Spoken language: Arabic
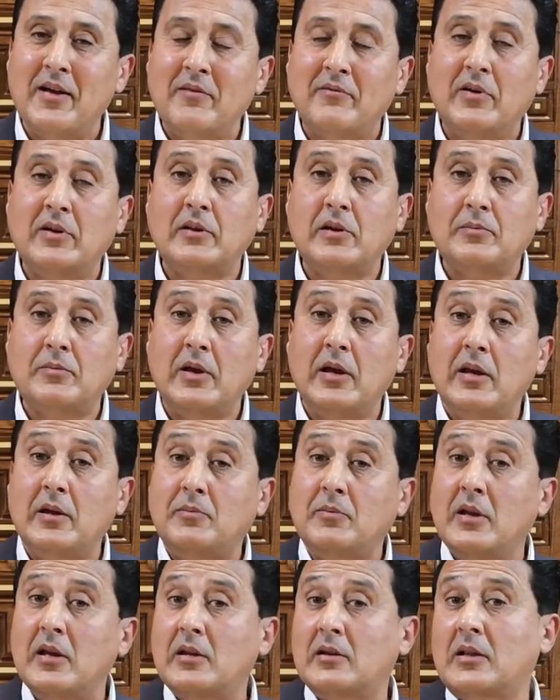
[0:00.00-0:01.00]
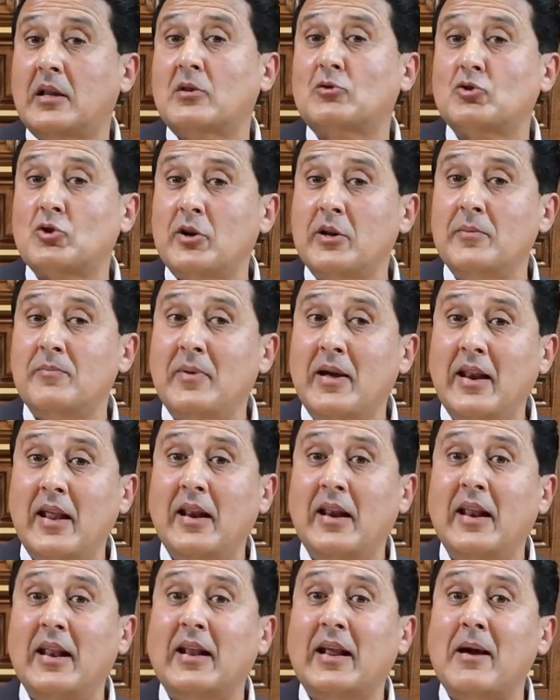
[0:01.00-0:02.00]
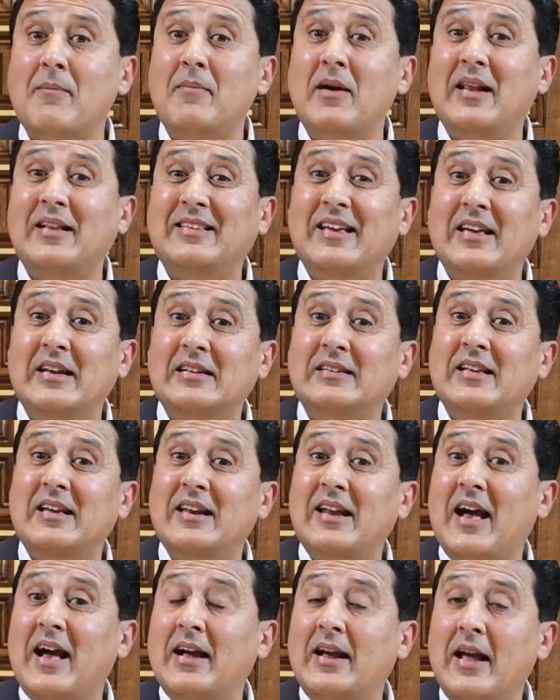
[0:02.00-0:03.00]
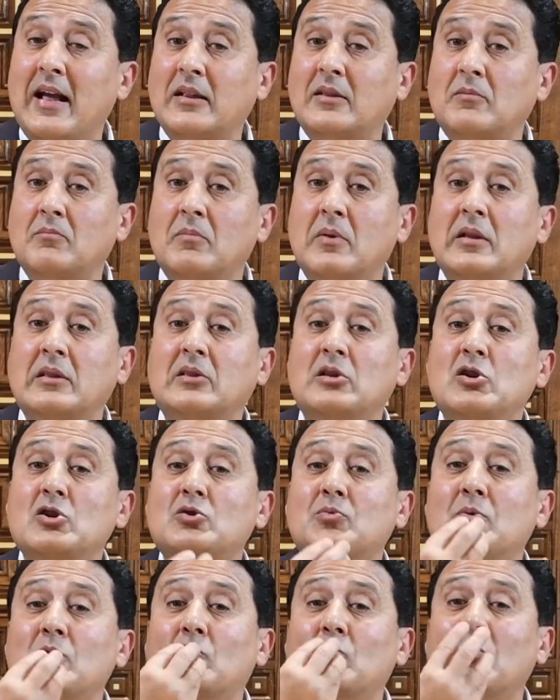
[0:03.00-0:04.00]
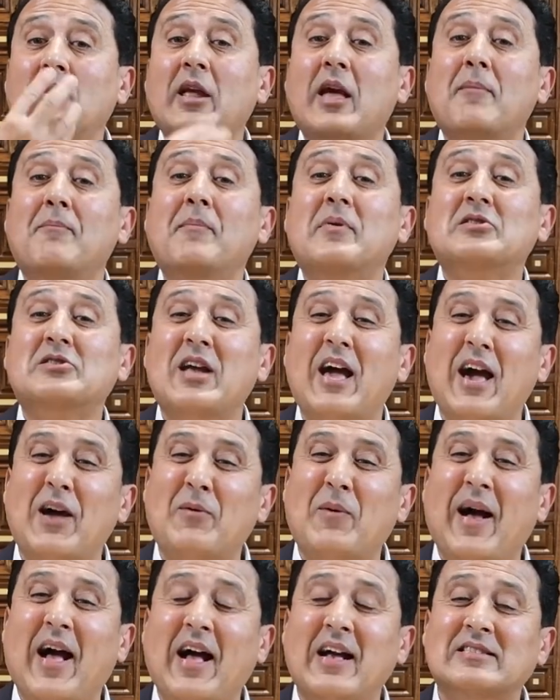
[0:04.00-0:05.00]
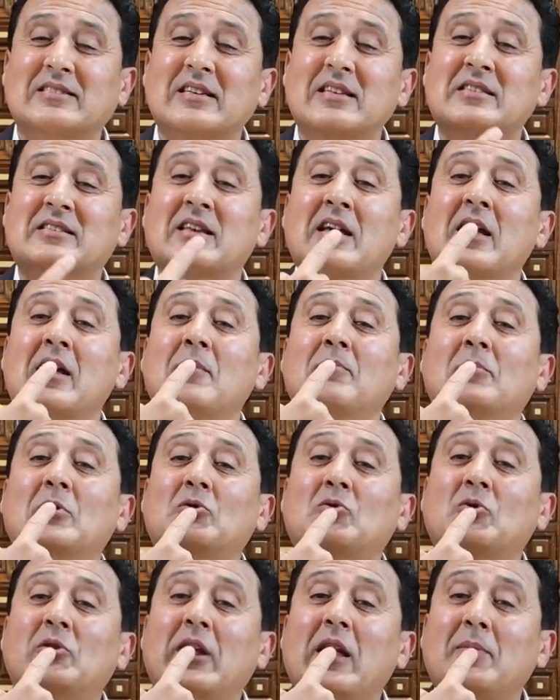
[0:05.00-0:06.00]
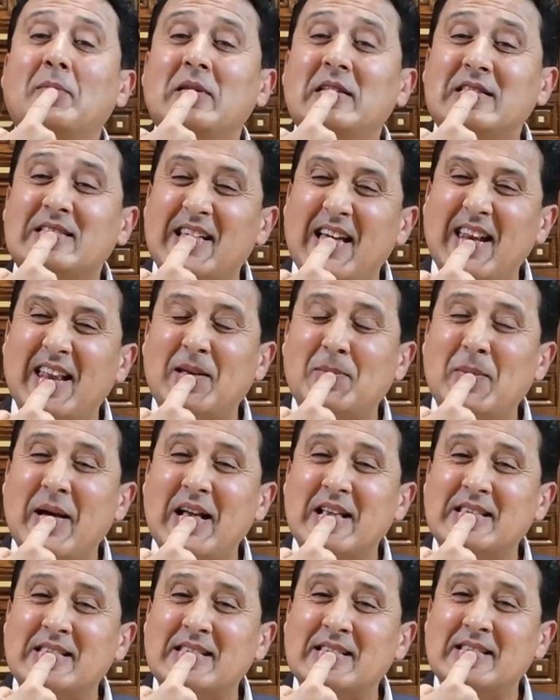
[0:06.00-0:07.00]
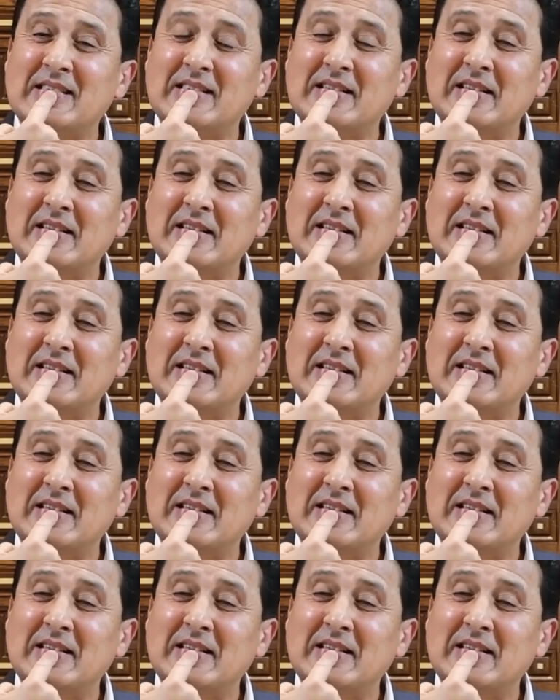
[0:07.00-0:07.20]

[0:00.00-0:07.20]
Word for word: فانت بتقري بتقري تشعري بملل لانك عماله تقري تقري حاجات ما انتيش بتقوليها بمشاعر واحاسيس بتقوليها بلسانك بس